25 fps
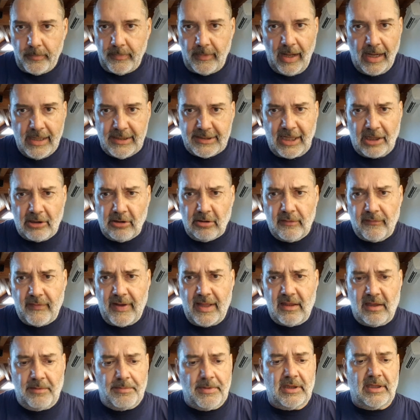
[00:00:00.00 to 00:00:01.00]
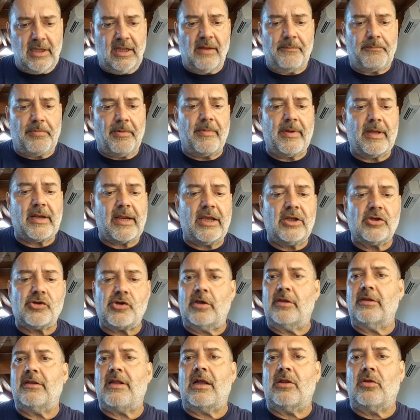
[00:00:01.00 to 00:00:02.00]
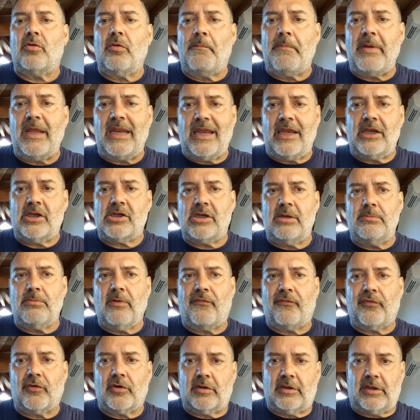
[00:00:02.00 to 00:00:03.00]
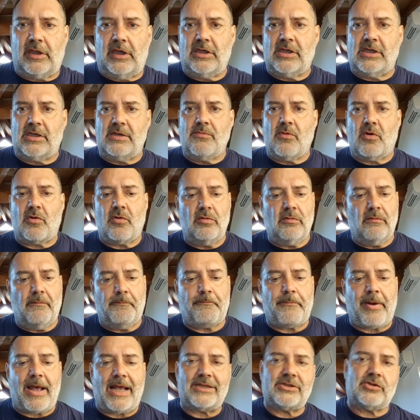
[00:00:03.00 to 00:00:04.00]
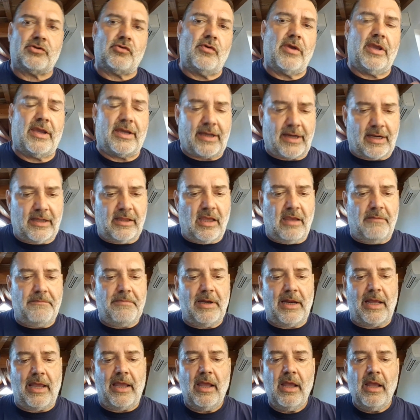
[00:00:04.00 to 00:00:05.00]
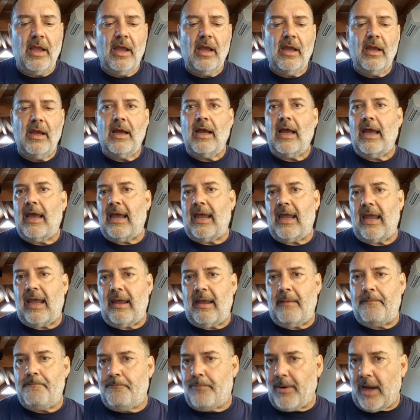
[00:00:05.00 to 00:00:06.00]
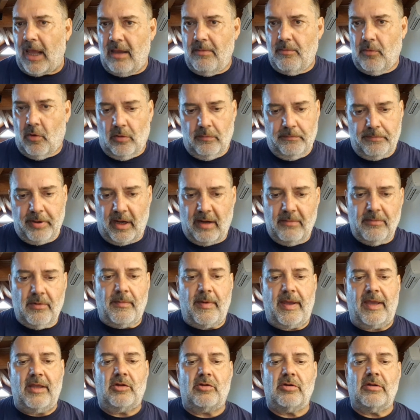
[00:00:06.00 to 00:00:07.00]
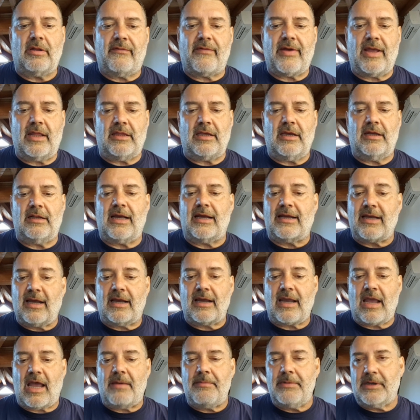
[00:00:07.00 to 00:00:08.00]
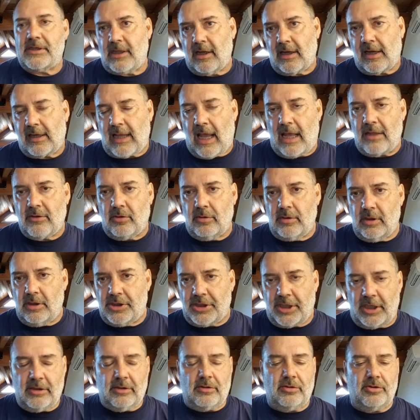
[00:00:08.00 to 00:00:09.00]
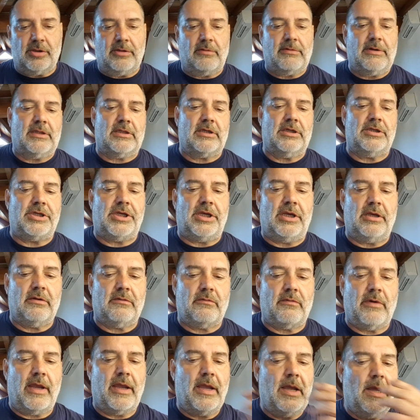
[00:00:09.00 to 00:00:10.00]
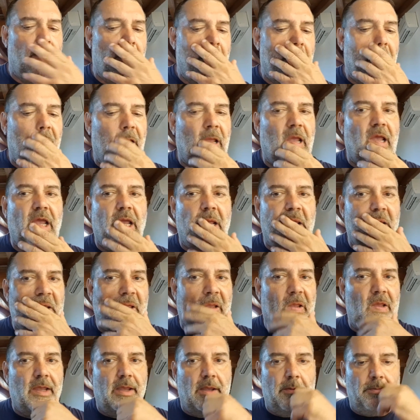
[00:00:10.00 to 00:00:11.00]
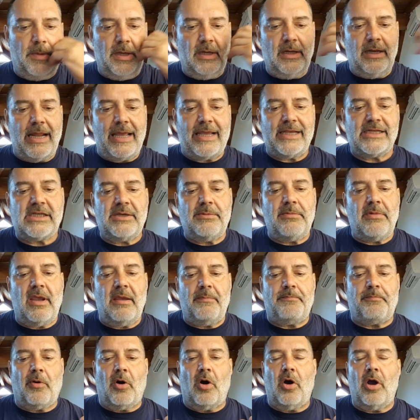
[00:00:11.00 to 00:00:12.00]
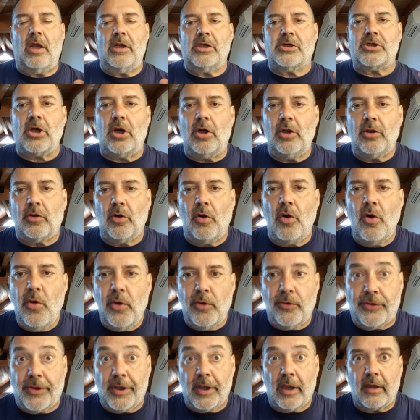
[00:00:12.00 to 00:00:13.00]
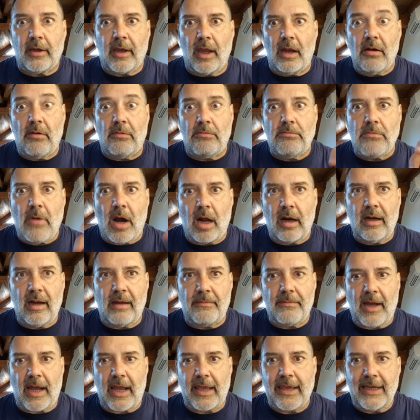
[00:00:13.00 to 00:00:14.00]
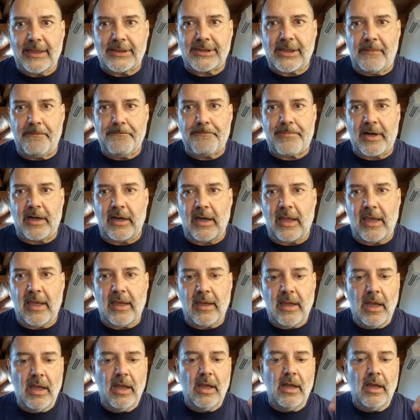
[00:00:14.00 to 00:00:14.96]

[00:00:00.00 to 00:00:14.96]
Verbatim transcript: è stato davanti mattina e pomeriggio, è andato benissimo, fortissimo, con un passo incredibile è primo per il momento davanti a Nakagami, staccato di 155 eh, millesimi, poi il solito Luti che non molla mai, è sempre lì,